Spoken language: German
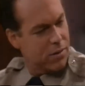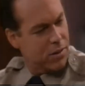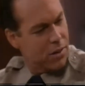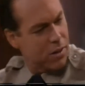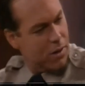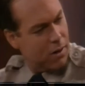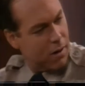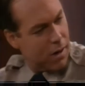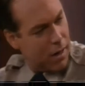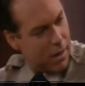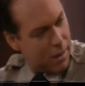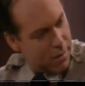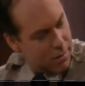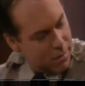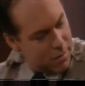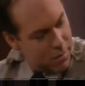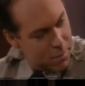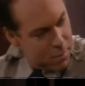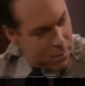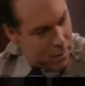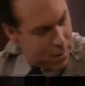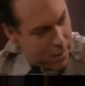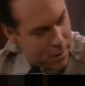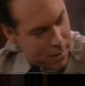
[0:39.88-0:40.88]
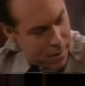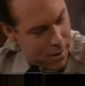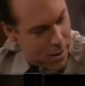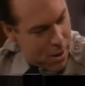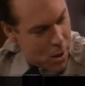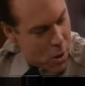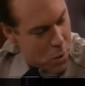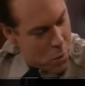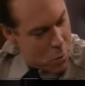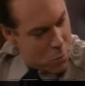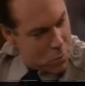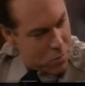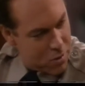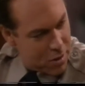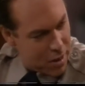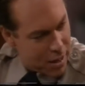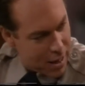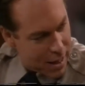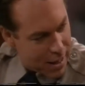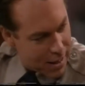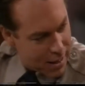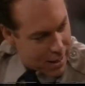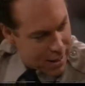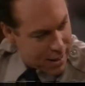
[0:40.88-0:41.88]
es nicht von Ihrem Mann ist, wer
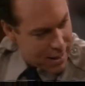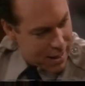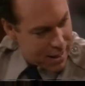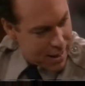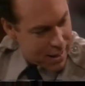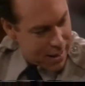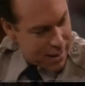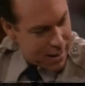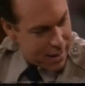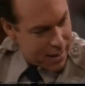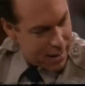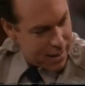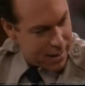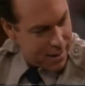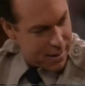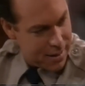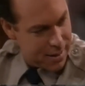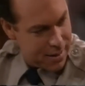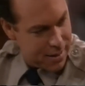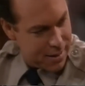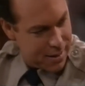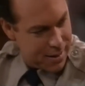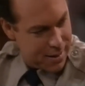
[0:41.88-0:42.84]
ist dann der Glückliche?